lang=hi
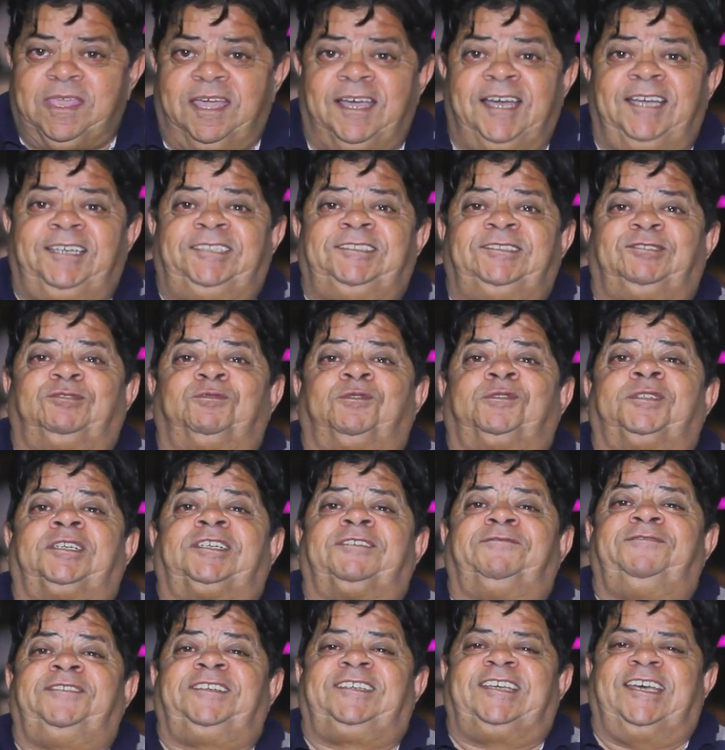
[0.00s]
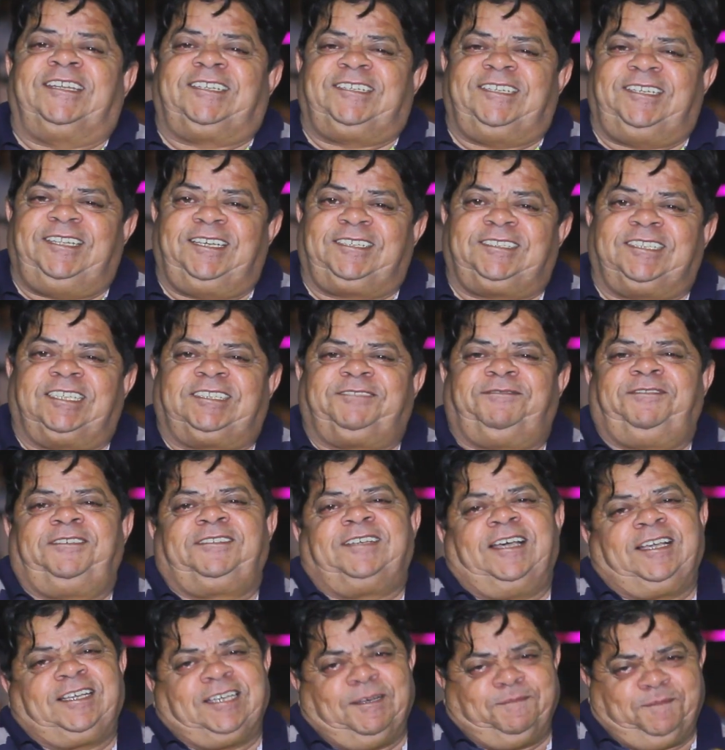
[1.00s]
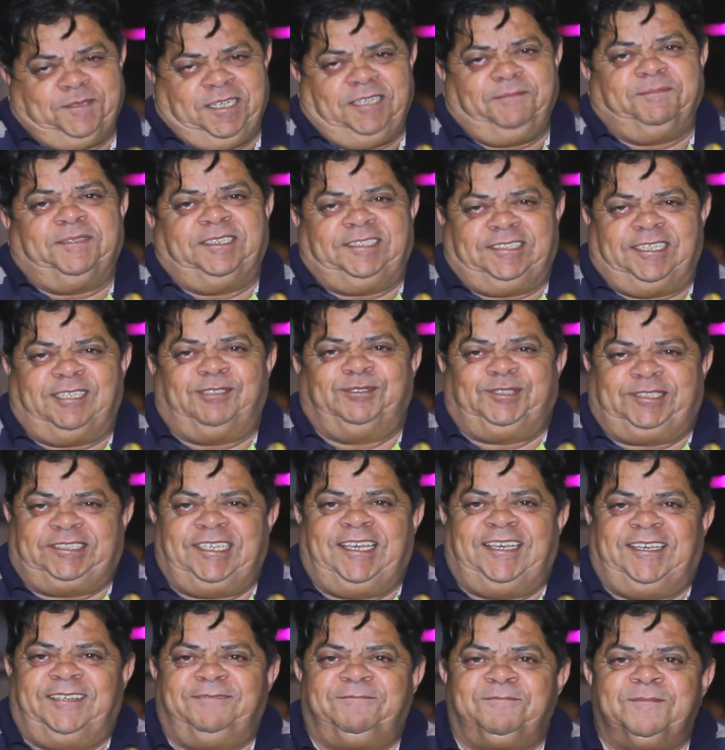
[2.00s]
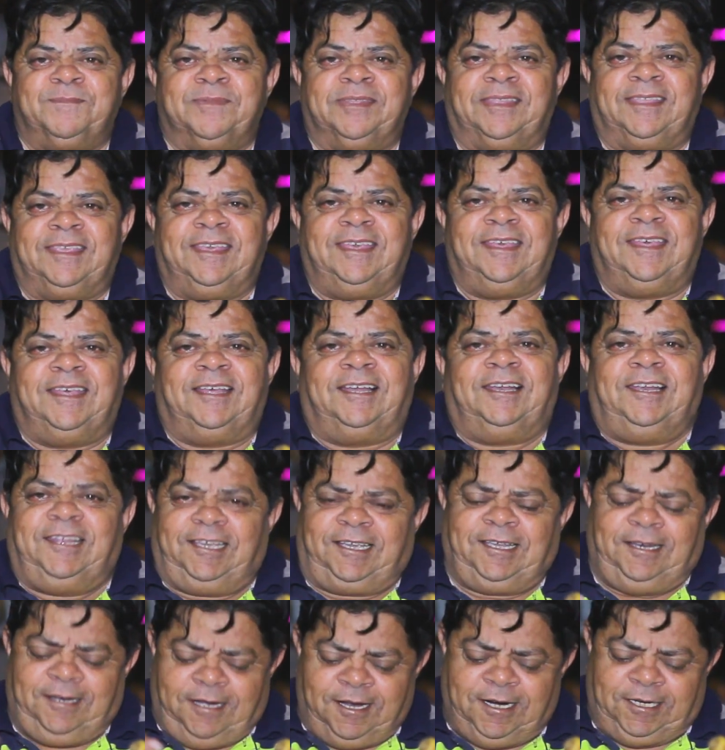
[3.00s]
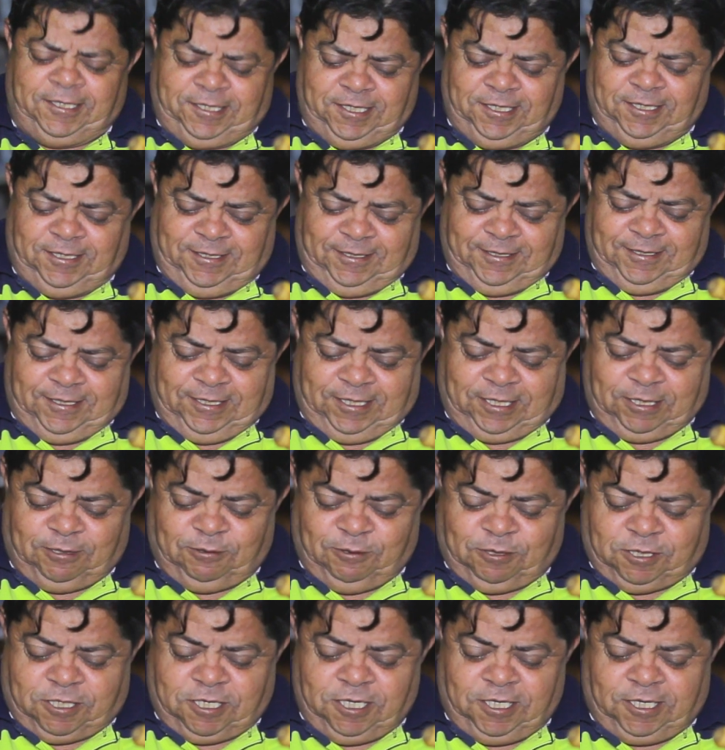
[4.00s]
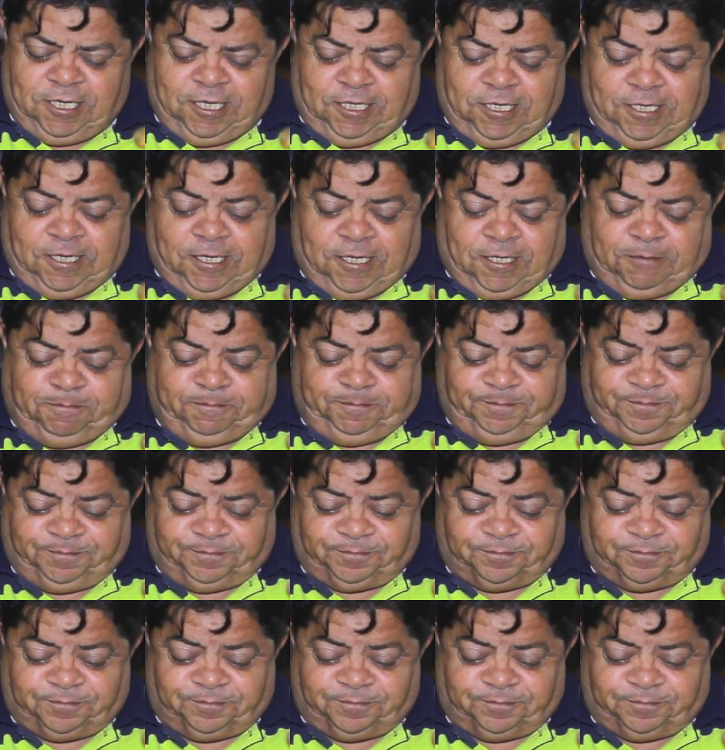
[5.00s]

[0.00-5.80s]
हांडी को कटवी कहते थे कटवी का एक अपना ही मज़ा होता है लेकिन हांडी चलो ठीक है जनाब